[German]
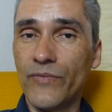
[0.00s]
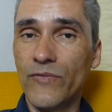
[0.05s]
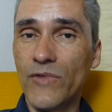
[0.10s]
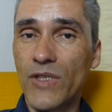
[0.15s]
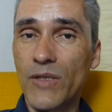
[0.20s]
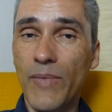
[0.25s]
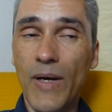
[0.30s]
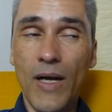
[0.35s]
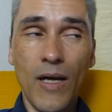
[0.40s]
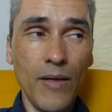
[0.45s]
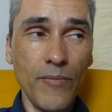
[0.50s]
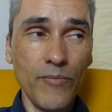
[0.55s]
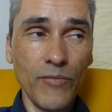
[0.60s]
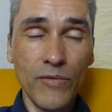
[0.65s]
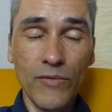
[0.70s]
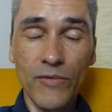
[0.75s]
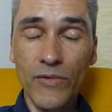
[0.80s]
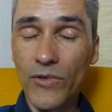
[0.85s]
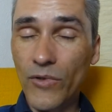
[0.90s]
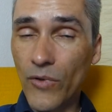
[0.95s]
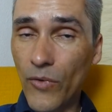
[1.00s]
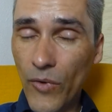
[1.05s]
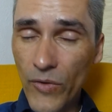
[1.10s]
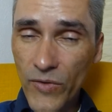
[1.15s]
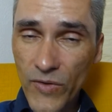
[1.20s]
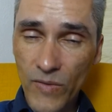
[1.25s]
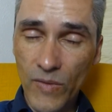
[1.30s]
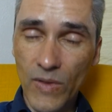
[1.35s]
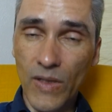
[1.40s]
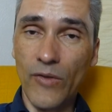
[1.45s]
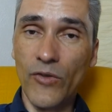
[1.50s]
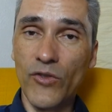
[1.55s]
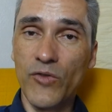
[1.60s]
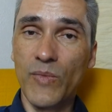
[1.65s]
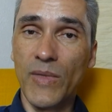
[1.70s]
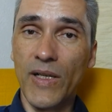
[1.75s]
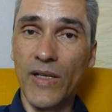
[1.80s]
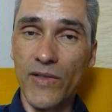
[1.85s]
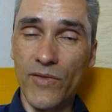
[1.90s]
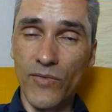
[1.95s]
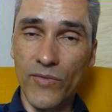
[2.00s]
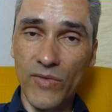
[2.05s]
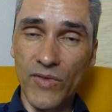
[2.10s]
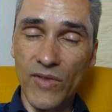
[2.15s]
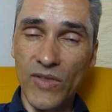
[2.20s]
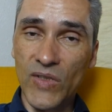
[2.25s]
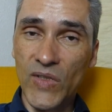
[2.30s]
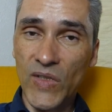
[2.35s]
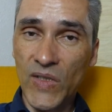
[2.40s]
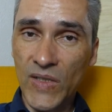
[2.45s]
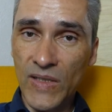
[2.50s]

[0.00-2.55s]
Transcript: Und zwar im großen Ausmaß. Und